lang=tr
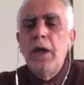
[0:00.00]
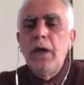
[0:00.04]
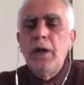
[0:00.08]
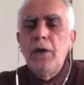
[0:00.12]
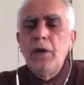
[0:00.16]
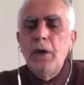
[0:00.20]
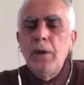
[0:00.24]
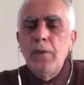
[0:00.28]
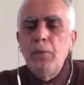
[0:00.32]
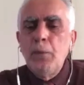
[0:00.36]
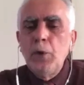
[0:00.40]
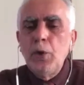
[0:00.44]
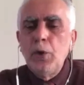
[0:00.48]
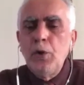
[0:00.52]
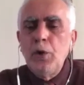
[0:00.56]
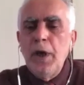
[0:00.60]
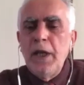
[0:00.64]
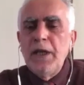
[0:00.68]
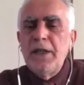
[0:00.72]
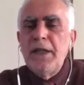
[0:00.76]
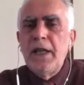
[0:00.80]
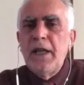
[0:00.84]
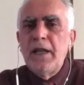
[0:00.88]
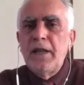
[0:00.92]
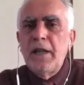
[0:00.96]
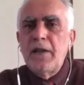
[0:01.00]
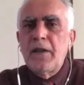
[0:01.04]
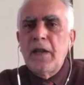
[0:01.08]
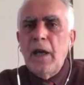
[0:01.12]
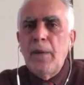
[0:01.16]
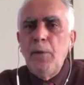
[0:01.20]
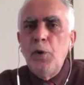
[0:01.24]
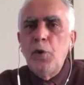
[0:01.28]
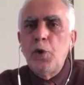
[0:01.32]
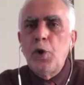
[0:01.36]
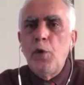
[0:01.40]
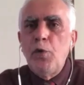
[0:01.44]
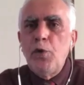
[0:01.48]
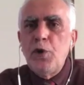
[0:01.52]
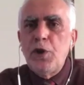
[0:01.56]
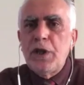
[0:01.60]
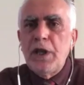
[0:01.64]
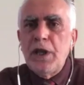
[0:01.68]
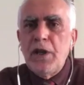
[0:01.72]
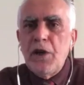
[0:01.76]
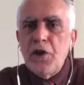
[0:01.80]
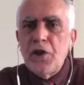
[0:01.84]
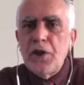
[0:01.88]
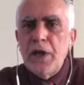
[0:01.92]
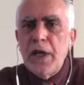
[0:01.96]
E, bunun nedeni de tabii döviz
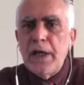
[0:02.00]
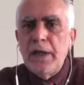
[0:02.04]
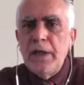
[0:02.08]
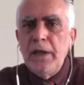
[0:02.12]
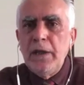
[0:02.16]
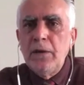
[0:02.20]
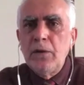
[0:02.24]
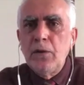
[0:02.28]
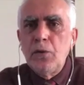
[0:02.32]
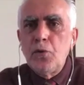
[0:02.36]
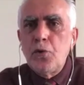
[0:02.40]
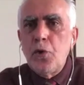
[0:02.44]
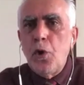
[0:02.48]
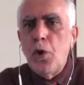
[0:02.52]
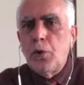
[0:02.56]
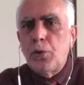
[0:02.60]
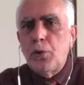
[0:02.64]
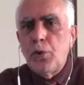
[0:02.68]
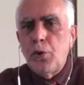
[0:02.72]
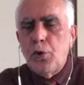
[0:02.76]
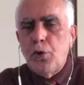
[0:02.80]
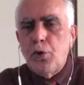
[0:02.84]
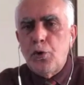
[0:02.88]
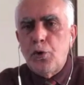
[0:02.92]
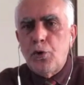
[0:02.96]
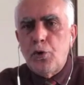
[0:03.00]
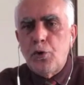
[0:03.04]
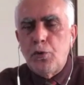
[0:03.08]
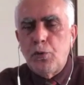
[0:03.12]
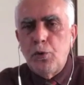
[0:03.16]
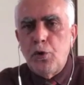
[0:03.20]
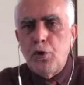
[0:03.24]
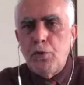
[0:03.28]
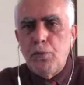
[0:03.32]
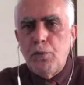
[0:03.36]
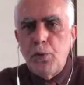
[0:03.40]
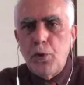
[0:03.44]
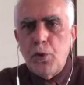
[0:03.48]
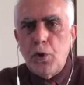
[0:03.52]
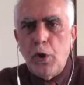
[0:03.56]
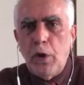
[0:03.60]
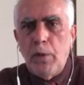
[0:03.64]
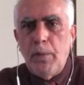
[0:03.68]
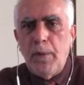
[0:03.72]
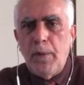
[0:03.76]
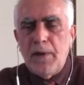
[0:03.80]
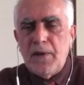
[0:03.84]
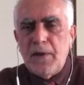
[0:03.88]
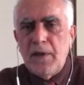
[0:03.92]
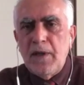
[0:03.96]
girişlerinin çok düş, düşmüş
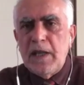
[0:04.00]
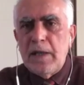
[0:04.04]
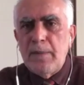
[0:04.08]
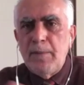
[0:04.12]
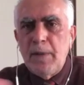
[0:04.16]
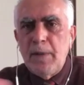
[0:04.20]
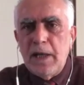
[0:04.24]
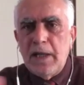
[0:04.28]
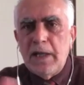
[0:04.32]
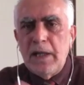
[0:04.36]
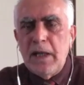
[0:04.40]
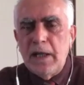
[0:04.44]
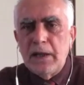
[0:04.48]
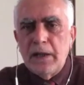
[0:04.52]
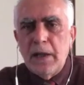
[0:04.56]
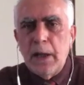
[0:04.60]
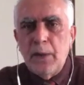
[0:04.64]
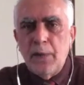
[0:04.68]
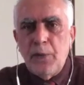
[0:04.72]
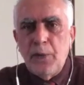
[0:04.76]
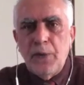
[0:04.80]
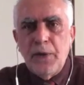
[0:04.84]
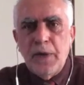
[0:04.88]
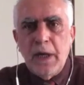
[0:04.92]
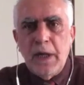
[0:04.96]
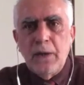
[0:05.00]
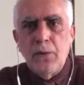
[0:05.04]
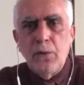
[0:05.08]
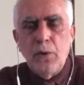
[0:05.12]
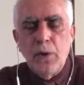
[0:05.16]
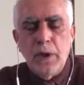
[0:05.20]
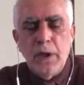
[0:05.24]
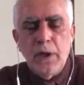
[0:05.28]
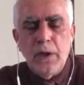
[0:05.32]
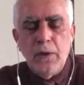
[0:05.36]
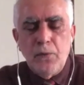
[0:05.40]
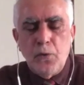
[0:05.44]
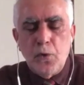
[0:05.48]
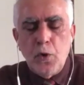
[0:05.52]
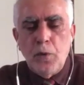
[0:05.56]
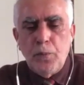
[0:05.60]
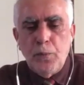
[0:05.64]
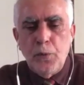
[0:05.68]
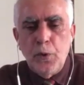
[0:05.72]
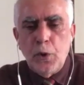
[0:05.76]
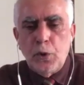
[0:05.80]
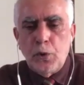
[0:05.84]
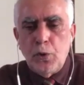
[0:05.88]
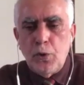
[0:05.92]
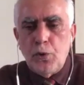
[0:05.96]
olması. Hizmetler tarafından e,
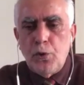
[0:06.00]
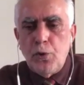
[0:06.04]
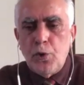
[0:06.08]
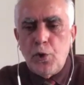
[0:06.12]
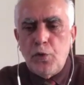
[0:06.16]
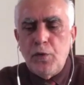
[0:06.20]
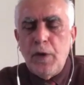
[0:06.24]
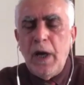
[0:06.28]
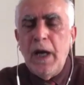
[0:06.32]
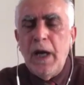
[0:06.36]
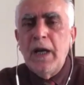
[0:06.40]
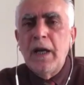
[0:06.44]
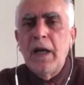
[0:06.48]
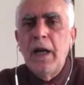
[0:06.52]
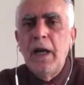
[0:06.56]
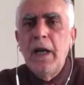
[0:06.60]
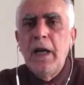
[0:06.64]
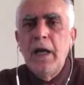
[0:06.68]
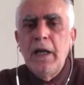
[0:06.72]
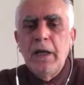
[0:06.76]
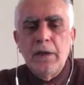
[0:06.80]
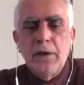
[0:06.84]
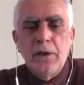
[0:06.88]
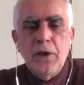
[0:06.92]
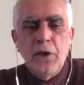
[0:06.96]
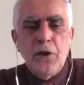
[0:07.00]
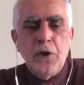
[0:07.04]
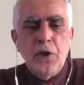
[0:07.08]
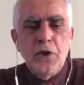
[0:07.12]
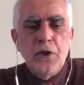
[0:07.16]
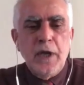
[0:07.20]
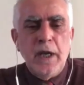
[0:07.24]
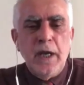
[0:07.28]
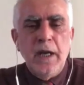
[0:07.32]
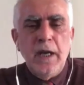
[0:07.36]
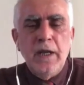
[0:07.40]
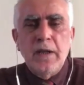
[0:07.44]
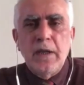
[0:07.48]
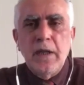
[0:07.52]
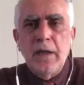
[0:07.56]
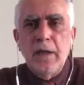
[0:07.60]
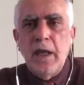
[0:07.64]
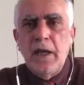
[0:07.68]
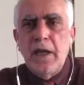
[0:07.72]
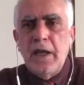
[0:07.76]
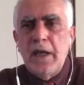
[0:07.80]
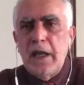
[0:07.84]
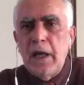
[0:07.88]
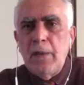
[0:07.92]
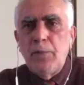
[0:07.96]
çok büyük düşüş var. Dış ticarette de
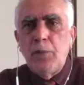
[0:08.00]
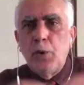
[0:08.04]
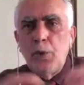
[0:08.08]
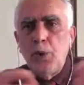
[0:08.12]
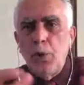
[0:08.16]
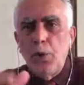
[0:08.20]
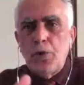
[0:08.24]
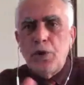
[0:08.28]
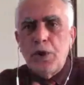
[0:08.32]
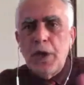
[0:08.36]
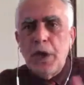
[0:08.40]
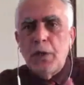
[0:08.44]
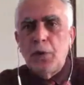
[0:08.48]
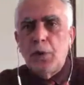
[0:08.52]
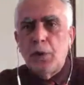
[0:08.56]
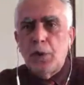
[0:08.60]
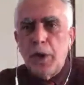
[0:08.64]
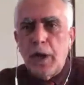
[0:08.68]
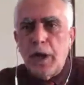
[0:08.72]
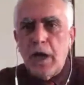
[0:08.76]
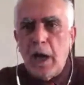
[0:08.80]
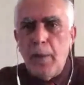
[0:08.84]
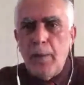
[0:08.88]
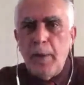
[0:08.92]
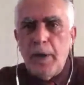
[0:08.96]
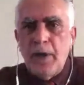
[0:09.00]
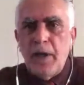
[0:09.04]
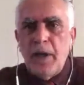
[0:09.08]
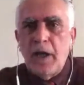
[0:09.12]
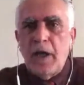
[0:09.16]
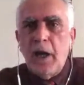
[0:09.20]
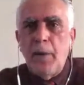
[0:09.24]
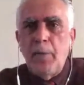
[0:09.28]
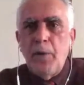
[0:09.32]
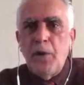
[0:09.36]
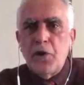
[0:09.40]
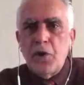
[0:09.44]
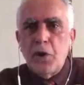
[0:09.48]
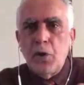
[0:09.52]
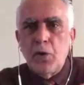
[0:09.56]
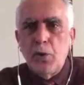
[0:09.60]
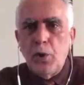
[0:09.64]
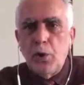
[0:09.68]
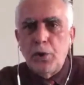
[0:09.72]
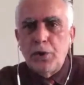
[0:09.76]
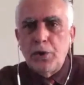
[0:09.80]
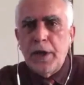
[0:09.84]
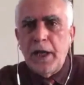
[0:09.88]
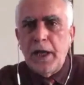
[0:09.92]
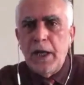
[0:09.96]
yine bu yüksek kura rağmen, rekabetçi
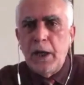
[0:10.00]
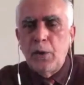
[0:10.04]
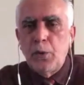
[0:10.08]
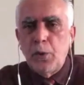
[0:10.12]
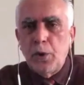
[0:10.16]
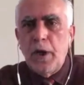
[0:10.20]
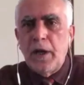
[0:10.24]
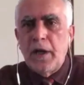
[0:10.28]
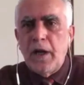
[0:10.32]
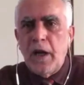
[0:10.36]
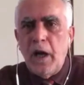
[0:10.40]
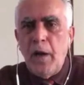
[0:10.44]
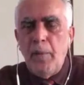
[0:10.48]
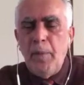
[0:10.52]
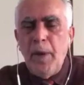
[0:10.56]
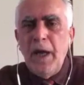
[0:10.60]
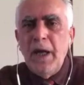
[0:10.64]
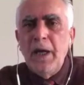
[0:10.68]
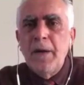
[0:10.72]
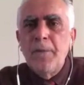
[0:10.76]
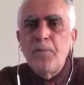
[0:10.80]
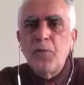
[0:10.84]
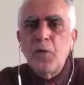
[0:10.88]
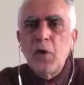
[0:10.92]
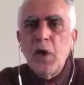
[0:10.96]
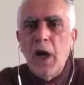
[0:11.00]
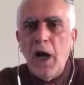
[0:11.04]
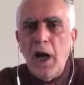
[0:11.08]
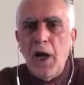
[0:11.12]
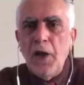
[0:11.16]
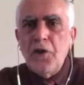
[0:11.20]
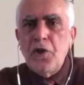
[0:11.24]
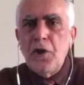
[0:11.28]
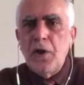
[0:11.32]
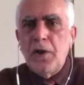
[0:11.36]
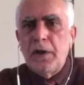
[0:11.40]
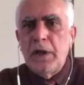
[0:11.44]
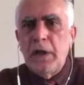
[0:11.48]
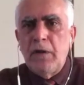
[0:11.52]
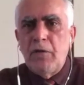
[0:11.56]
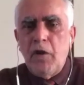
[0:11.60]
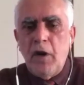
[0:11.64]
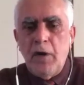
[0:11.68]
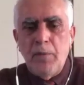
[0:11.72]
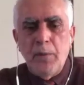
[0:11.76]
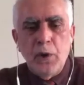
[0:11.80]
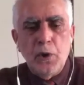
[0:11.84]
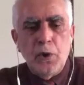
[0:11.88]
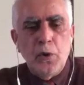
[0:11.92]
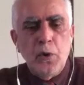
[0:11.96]
kur denen kura rağmen açık
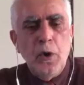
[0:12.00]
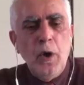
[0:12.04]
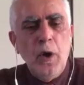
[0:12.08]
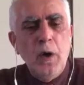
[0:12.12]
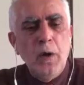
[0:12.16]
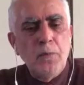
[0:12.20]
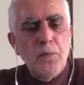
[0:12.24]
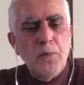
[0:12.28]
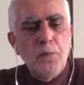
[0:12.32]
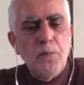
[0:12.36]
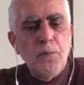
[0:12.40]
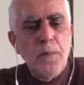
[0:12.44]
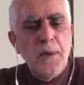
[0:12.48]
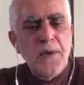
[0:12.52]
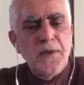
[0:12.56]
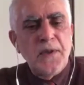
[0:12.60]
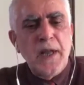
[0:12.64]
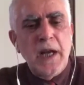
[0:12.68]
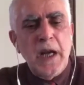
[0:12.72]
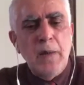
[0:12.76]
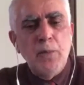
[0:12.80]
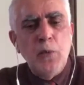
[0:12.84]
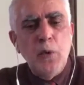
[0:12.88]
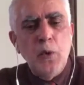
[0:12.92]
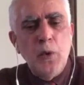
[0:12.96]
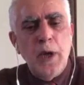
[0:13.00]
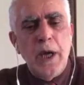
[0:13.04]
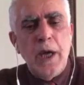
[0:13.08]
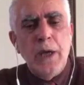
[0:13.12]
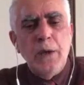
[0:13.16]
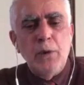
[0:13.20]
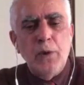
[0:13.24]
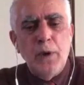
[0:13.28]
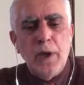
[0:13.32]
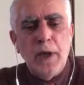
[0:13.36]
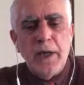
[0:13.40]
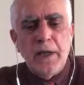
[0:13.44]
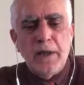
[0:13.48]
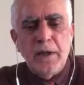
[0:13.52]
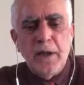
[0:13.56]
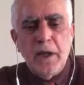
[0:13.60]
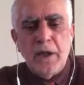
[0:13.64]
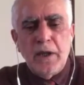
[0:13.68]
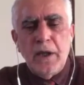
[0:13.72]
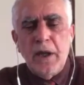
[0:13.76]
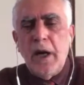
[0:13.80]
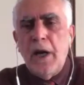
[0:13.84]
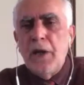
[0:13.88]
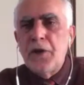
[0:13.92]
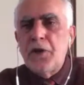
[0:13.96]
devam ediyor. Mesela bu Eylül
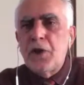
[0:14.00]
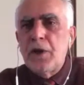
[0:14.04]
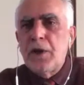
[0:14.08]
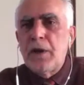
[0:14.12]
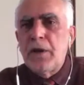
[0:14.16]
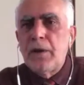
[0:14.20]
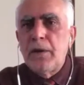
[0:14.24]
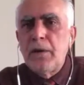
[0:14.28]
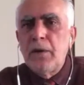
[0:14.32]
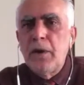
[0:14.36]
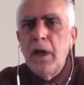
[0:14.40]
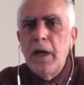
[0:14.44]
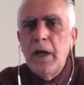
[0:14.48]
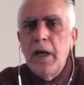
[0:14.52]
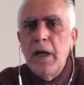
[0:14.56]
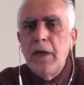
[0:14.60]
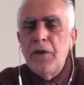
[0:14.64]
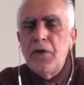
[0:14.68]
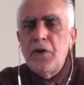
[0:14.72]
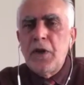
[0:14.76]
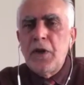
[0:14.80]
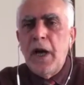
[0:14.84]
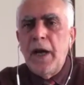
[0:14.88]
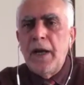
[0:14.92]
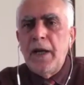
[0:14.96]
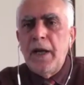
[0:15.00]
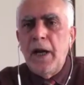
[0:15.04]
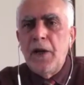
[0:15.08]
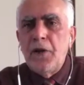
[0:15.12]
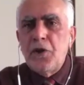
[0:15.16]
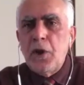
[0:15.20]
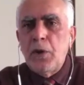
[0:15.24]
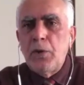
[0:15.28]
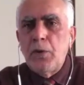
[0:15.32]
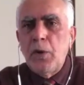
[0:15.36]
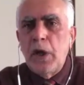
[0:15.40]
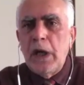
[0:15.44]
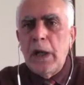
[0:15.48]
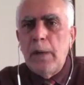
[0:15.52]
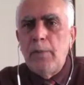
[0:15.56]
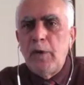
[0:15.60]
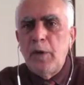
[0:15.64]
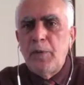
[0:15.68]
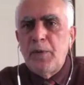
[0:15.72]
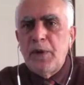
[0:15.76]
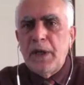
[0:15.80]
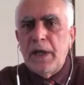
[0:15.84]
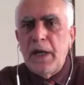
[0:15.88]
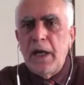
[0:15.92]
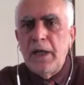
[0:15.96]
ayındaki açığın, cari açığın
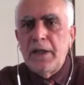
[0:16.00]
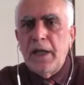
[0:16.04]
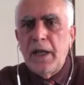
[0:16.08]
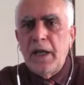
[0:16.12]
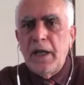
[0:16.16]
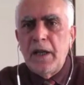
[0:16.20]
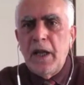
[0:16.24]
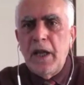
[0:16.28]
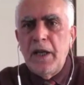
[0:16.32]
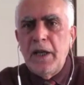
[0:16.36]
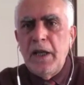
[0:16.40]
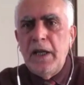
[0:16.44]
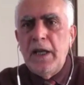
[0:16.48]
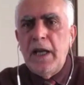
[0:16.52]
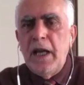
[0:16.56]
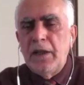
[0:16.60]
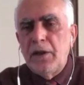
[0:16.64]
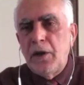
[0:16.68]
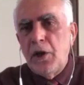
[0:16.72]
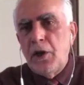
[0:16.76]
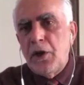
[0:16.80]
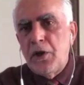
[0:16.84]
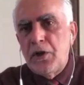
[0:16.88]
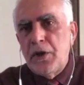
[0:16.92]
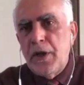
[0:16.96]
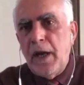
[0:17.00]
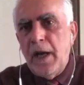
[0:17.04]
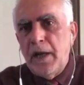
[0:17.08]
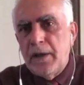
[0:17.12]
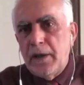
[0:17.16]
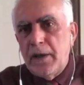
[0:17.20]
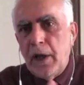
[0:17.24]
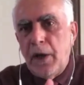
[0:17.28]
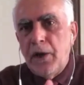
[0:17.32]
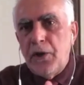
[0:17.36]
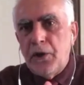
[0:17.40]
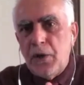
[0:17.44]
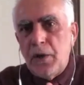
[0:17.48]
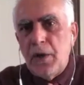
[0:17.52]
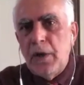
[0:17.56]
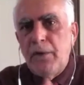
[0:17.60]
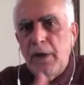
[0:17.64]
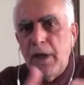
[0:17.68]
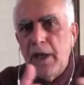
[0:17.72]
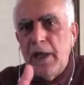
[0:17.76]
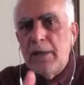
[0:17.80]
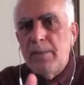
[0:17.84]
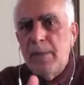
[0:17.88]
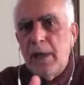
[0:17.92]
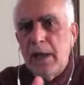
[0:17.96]
önemli bir nedeni de yine dış ticaret açığı
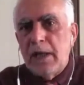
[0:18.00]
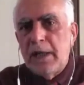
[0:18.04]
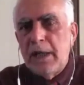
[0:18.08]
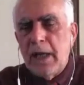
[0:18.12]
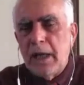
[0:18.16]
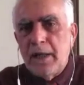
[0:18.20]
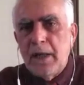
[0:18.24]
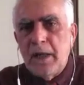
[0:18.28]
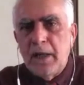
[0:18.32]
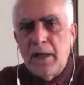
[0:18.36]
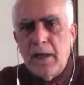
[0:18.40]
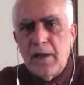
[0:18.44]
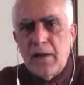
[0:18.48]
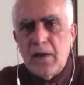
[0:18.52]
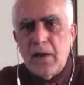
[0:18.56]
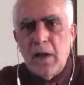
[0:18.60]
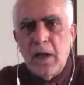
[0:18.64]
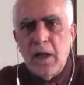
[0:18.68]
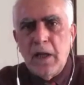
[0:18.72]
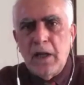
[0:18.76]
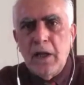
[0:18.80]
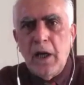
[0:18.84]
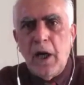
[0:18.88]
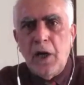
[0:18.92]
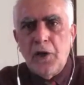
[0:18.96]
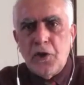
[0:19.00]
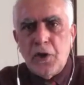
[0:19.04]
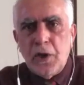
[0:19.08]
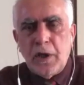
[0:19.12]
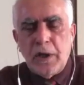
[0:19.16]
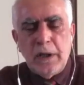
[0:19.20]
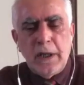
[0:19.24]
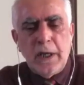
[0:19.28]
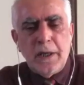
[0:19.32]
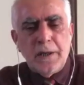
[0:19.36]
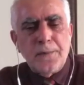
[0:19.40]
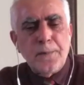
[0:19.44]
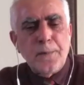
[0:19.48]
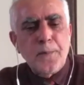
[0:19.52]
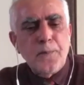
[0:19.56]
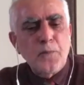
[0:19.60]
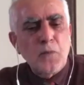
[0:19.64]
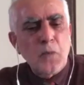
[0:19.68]
ve hizmetler dengesindeki açıklar.